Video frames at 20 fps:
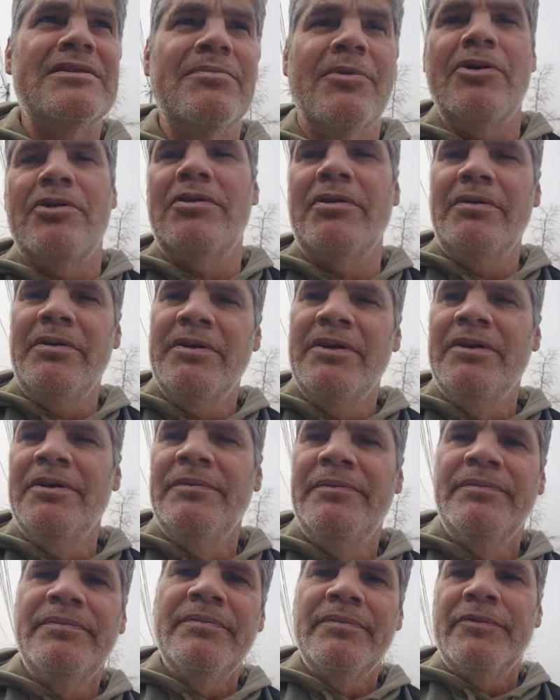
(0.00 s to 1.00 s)
smog,
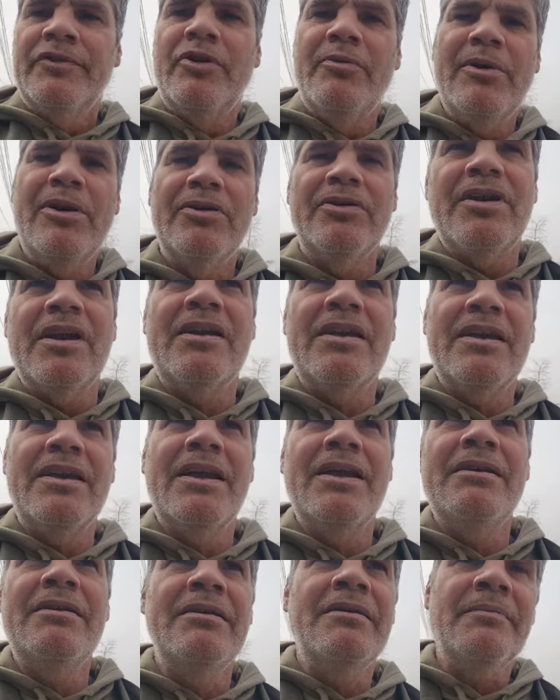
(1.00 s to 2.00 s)
tomen lo que
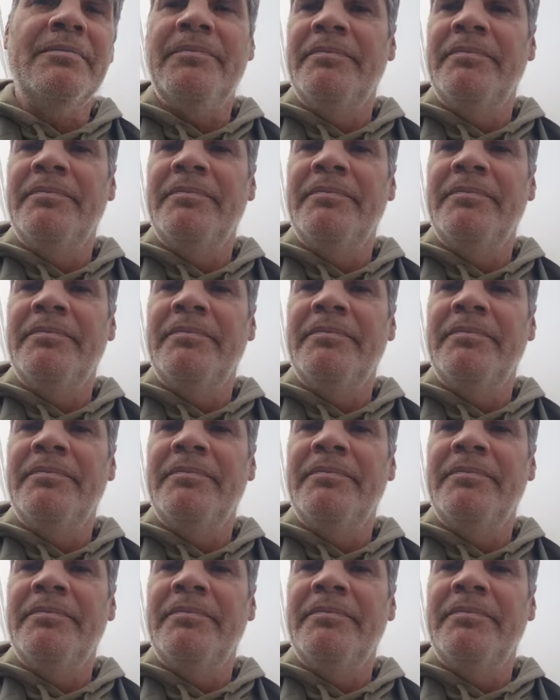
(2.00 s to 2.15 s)
quieran.